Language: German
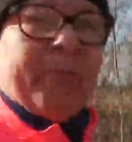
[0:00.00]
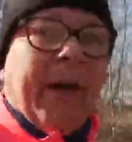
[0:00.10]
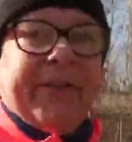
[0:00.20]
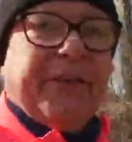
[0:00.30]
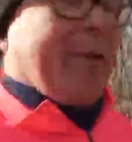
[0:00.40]
zu
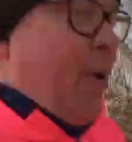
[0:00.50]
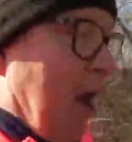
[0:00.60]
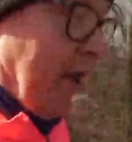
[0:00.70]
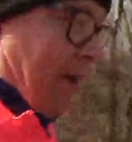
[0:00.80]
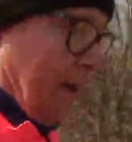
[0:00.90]
berichten habe,
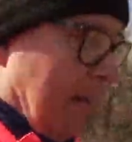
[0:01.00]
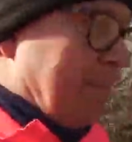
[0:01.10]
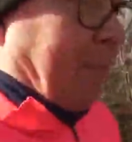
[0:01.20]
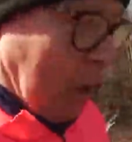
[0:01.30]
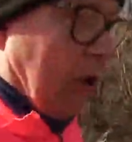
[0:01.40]

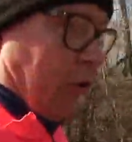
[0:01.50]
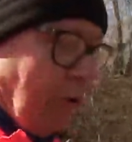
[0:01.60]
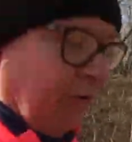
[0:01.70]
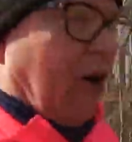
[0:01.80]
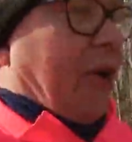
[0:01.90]

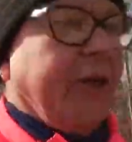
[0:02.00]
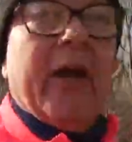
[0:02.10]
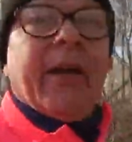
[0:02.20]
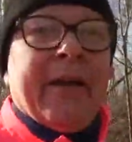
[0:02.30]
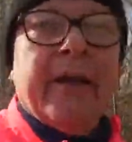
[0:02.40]
sofort
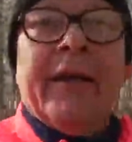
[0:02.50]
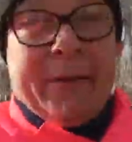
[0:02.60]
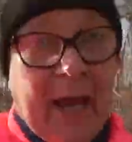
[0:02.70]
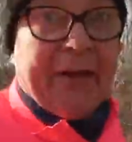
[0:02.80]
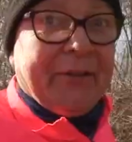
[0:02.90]

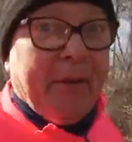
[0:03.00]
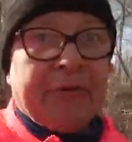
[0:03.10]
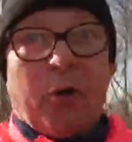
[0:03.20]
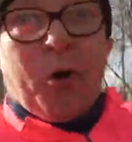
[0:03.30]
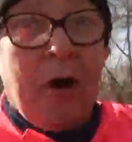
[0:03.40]
nach dem
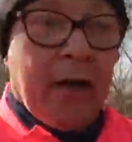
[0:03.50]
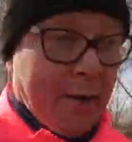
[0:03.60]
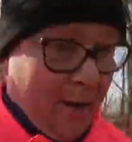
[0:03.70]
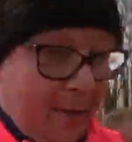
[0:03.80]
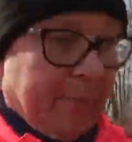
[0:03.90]
Intro.
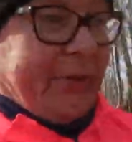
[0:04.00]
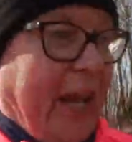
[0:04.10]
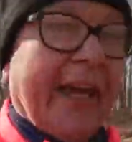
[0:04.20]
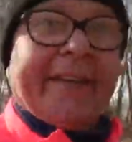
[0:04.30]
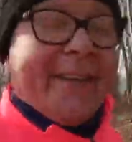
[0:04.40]
Bis
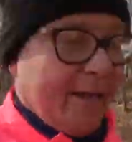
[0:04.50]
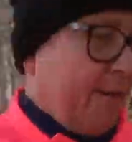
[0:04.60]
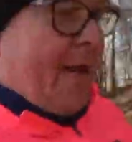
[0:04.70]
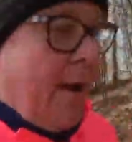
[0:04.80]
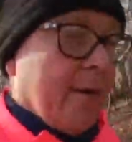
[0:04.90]
gleich.
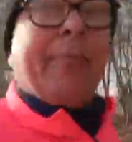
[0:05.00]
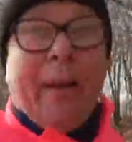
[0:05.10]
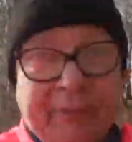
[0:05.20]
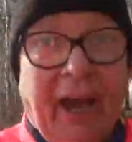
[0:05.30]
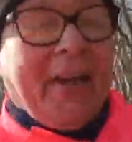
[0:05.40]

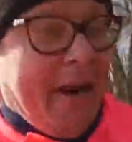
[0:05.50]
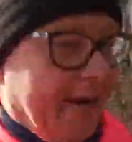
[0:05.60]
Bleibt dran.